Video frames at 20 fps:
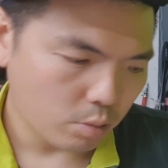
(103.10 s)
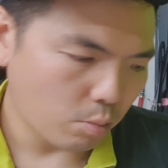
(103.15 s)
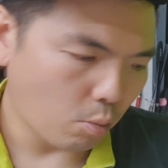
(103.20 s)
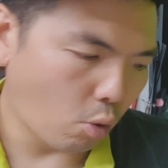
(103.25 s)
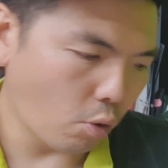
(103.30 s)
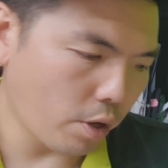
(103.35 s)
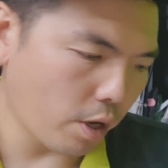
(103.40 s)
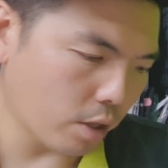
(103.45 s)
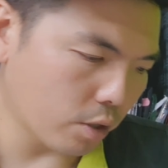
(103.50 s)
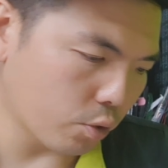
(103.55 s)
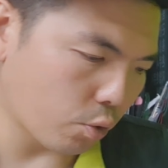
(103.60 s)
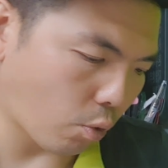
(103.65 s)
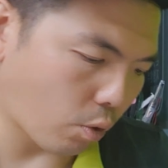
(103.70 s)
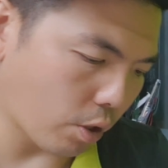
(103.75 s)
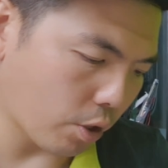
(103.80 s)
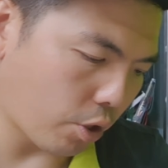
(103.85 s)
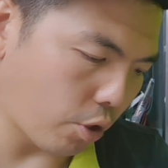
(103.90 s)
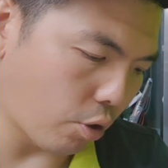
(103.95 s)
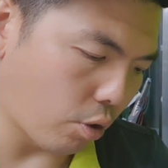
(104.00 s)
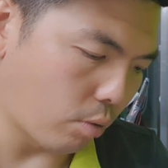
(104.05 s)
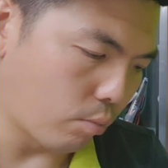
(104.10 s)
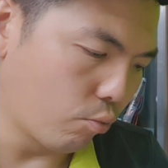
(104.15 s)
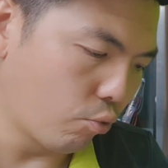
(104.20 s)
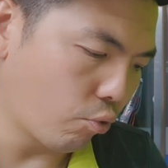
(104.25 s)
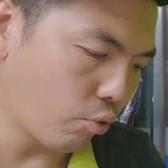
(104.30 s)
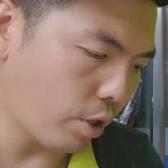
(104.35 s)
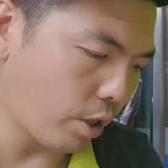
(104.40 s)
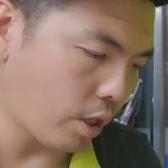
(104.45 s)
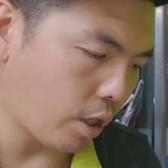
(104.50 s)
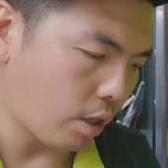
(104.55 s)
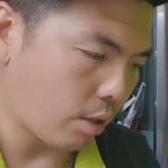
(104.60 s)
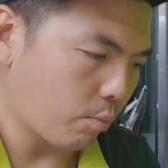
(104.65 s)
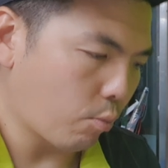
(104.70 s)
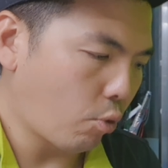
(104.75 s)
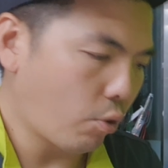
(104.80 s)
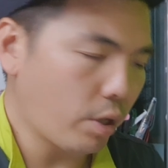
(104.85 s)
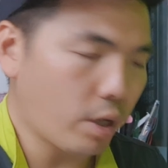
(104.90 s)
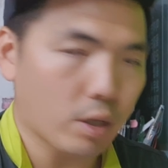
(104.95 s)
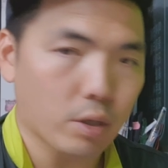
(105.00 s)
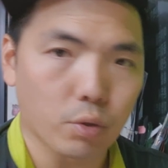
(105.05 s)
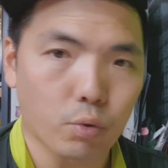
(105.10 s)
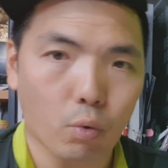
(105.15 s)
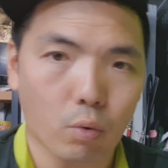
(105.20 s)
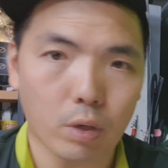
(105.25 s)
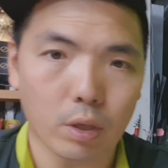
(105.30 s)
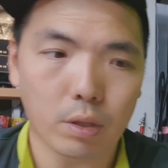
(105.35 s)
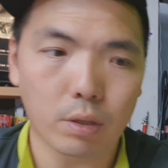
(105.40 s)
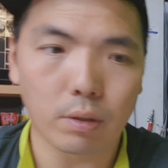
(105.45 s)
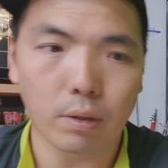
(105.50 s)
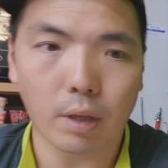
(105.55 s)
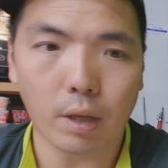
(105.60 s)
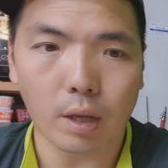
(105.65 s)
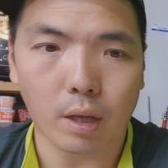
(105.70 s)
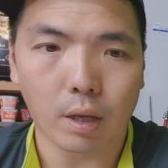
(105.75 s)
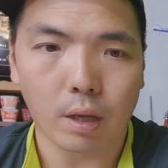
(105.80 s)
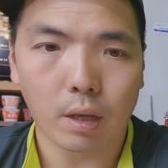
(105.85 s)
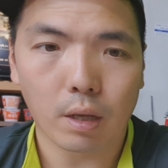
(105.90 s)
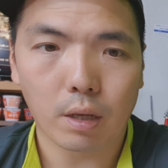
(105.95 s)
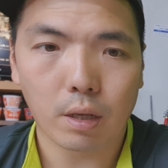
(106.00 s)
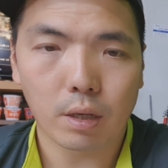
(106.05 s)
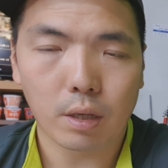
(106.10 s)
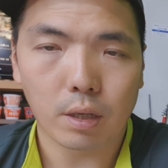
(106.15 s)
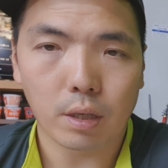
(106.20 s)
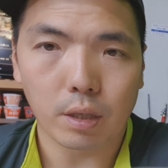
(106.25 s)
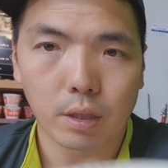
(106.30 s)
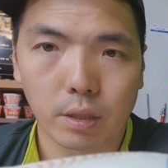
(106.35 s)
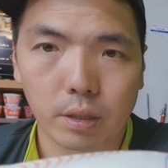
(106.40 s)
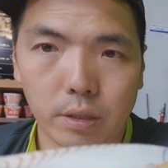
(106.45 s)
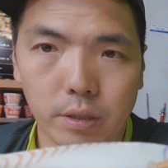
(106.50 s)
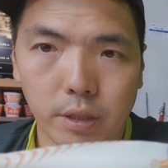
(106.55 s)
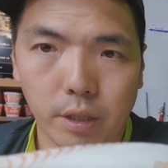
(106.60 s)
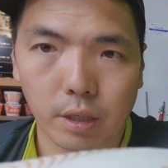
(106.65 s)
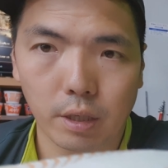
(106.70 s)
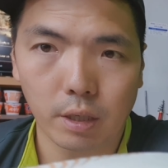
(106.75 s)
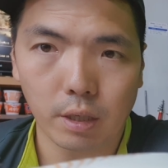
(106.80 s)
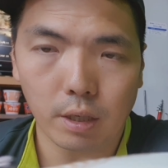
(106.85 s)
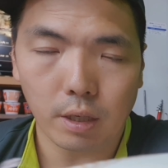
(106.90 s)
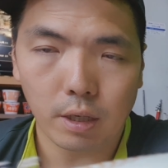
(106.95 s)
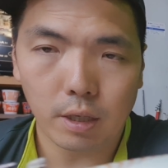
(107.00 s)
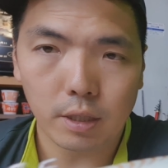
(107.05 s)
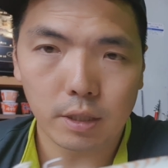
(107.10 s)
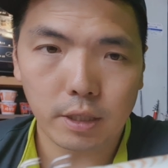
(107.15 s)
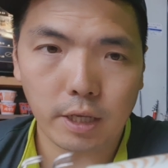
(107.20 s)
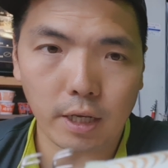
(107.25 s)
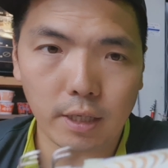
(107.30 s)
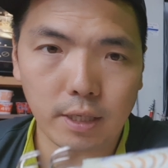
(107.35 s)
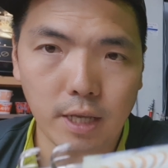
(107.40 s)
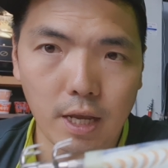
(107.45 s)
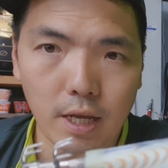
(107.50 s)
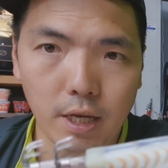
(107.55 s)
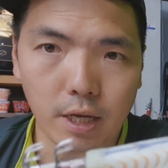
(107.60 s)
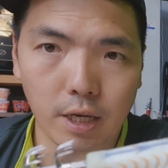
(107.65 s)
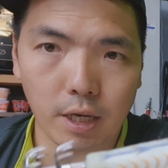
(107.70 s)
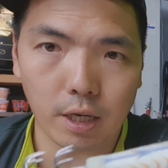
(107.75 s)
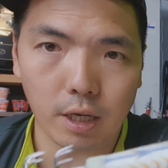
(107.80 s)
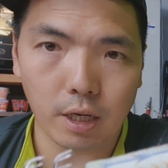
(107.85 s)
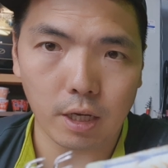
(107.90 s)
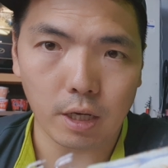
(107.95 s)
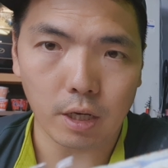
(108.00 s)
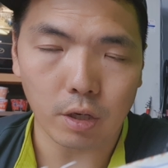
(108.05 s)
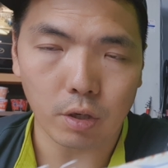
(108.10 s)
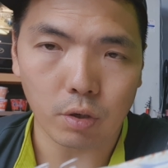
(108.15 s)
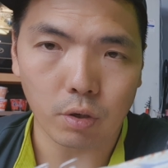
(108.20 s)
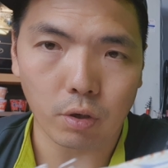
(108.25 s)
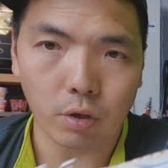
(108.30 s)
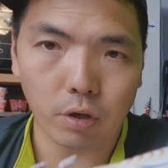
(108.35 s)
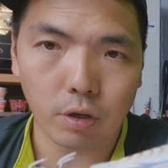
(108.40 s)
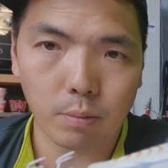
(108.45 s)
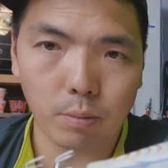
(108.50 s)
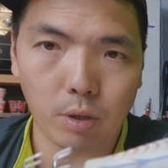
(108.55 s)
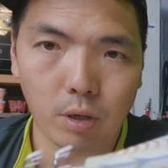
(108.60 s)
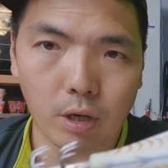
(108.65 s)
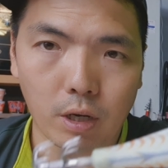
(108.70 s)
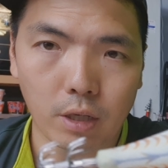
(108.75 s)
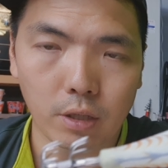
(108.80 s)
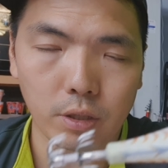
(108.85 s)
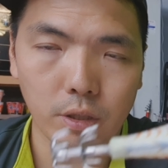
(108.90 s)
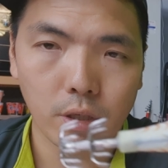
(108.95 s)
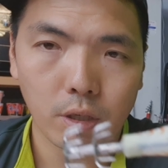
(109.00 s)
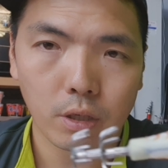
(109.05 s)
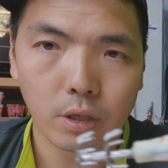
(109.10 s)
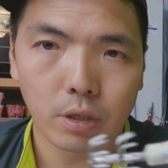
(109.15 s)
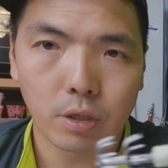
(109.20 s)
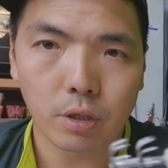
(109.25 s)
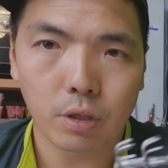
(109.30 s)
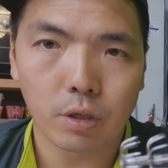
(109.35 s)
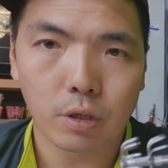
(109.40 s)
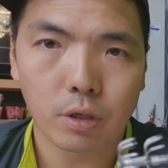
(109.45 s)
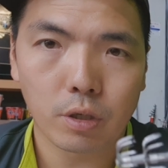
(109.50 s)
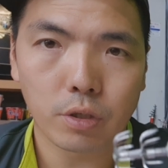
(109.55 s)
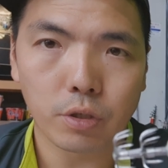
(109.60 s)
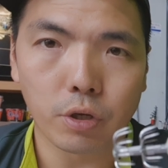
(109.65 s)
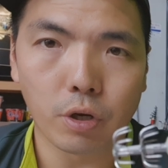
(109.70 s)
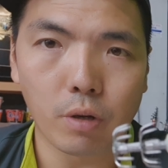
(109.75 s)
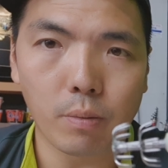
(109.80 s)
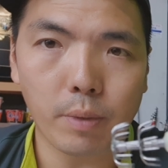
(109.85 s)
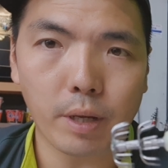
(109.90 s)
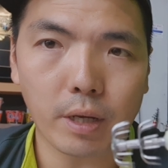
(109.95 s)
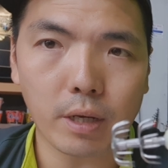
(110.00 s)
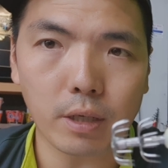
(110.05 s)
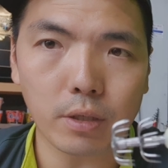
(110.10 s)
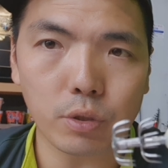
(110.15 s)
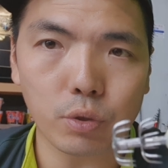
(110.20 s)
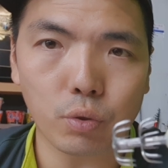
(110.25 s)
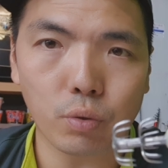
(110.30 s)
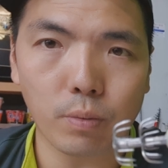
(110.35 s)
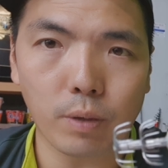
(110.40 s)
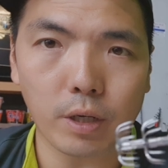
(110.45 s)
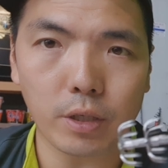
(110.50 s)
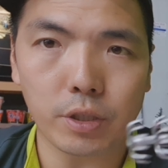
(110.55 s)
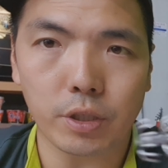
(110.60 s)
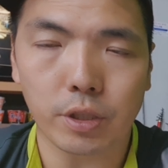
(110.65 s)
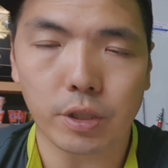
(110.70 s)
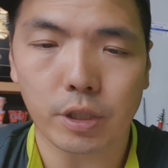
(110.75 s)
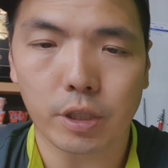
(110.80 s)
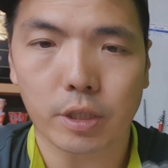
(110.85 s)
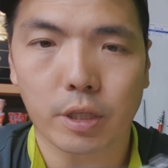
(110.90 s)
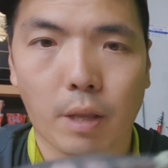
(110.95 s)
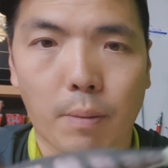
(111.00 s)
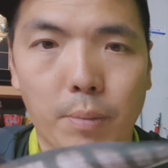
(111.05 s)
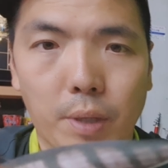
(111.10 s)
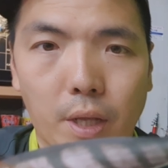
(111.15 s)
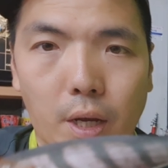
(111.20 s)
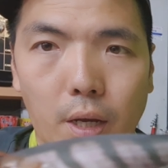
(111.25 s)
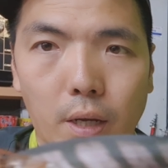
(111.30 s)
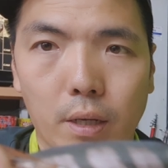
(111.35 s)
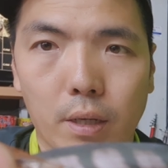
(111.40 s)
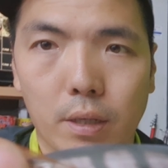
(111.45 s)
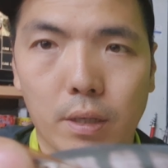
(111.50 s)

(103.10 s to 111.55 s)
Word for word: 모양은 똑같아요. 무게랑 모양은 똑같은데 이제 색상이 거의 뭐한1 0매까지2 0 가지씩 됩니다